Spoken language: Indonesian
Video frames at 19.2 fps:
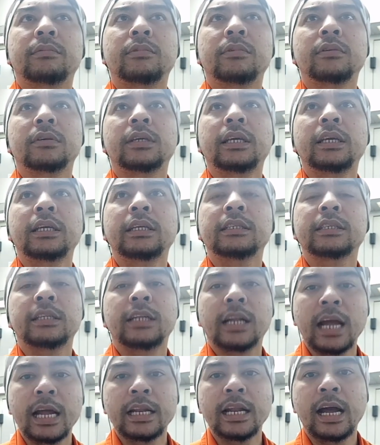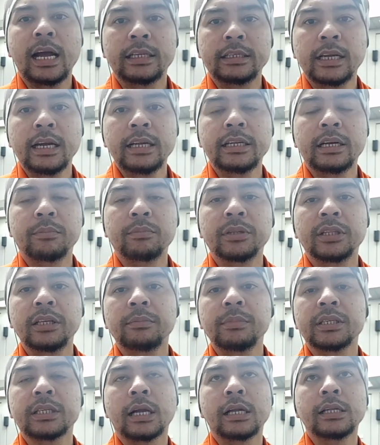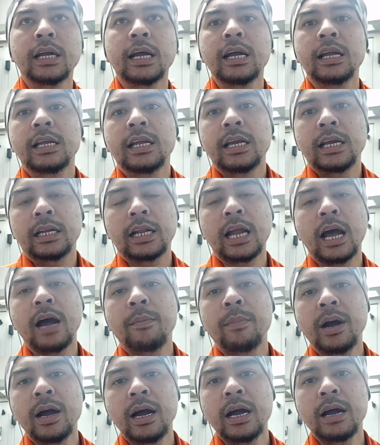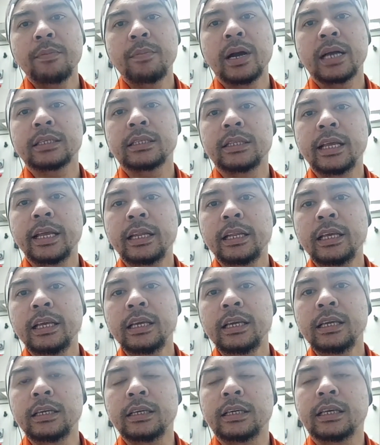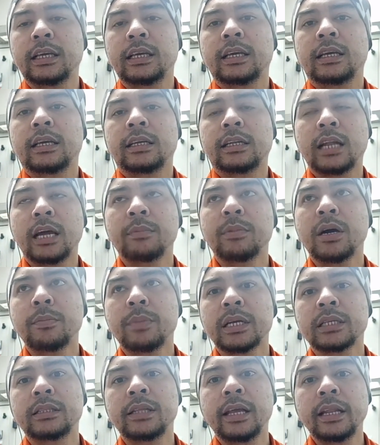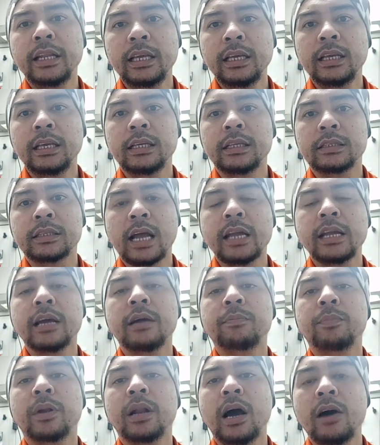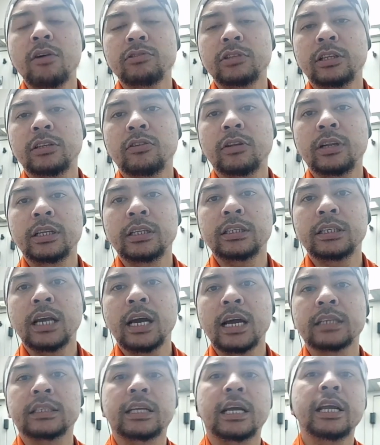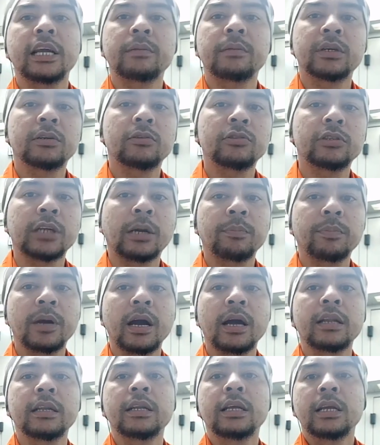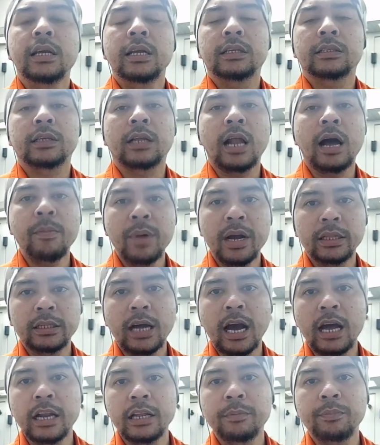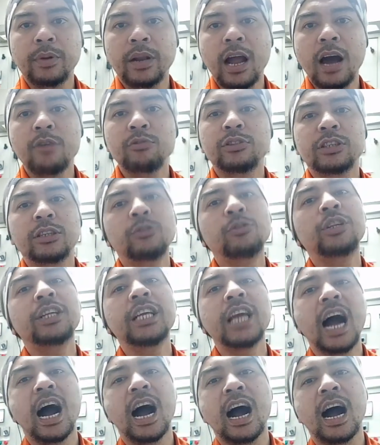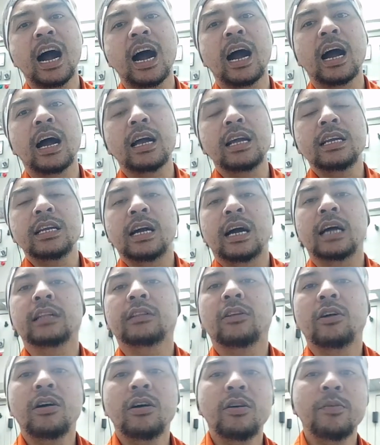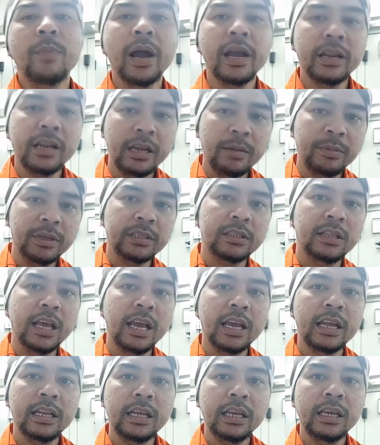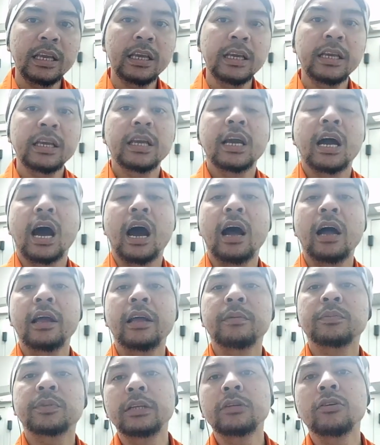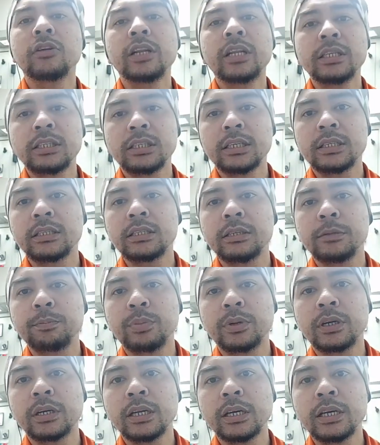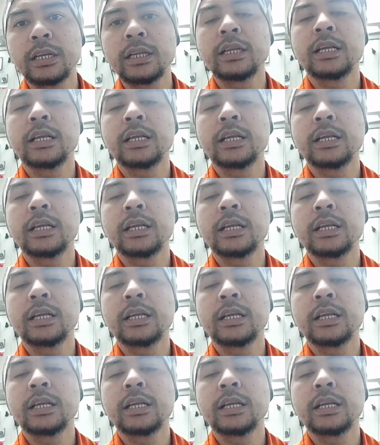Mungkin sederhana aja, yang penting misalnya nama Bas Deni. Nama Bas Deni, saya pelaut Indonesia, saya mengucapkan selamat hari pelaut sedunia. Atau my name is Deni, I'm Indonesian shipper,